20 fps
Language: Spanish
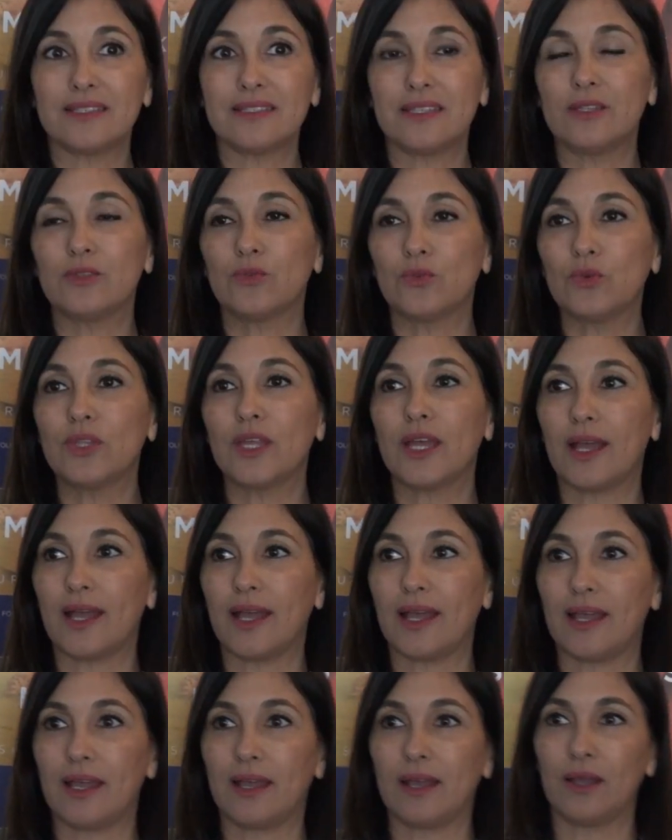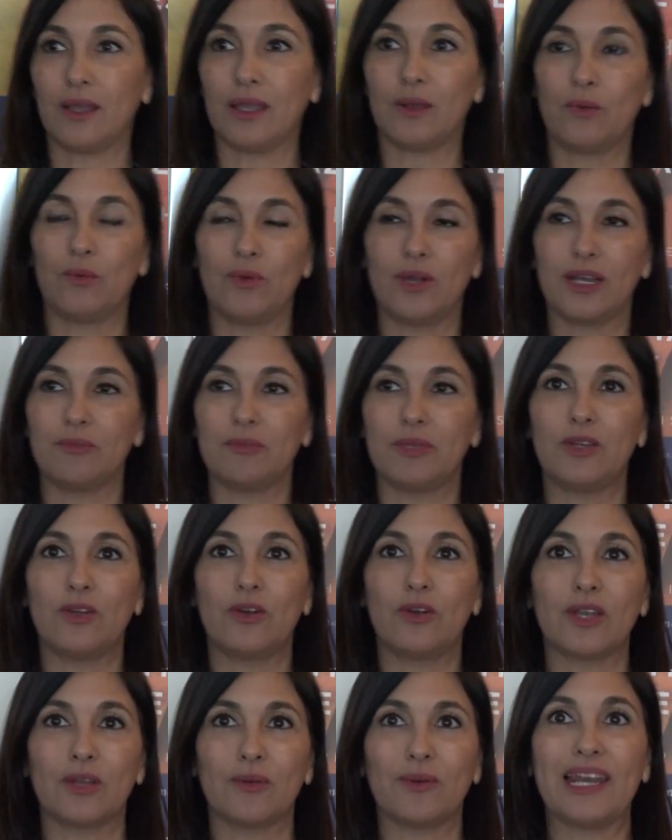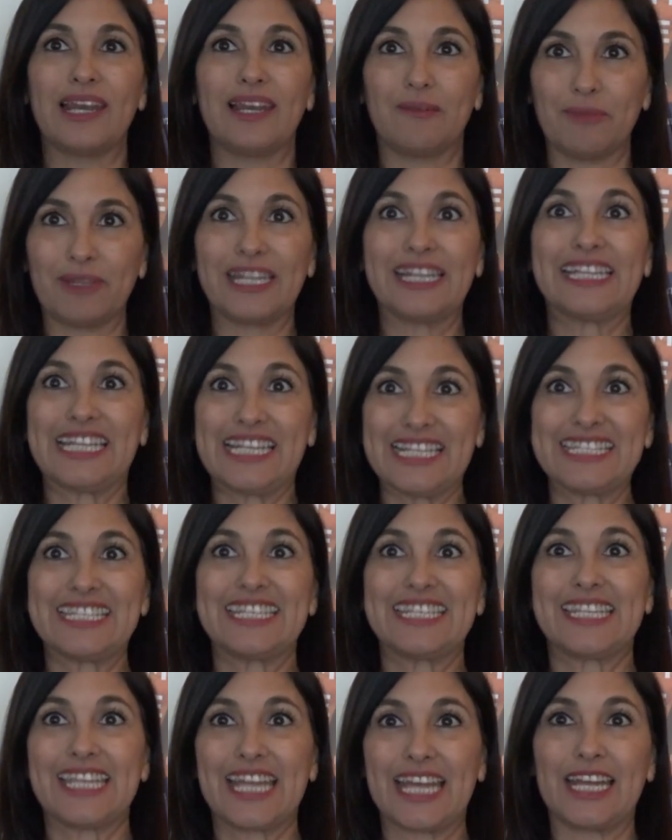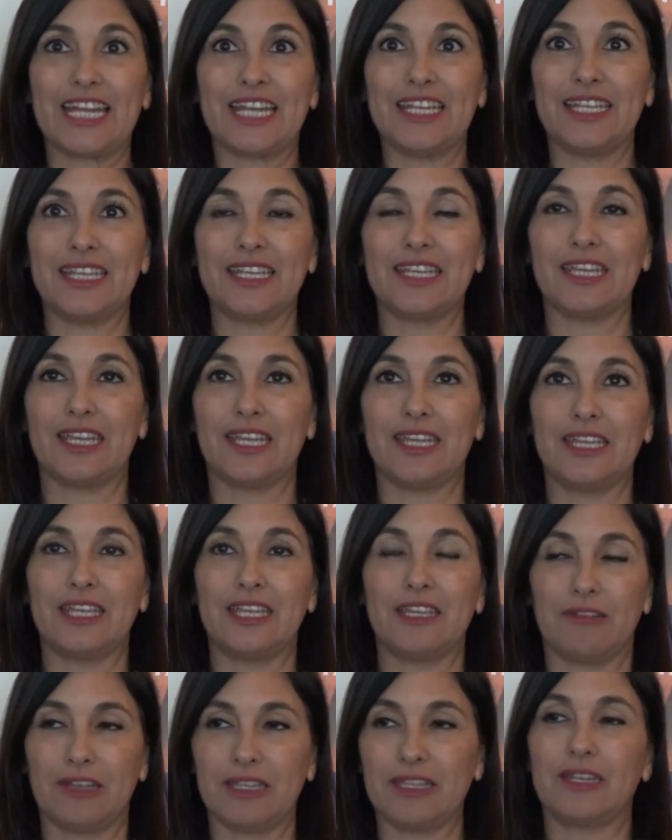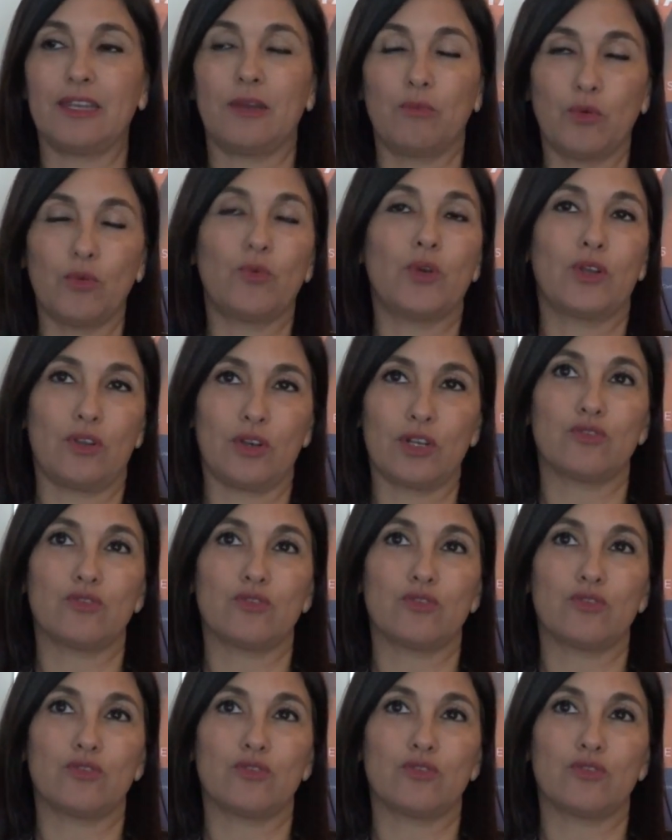sin duda eh, un camino que vale la pena transitar y que va a tener muy buenos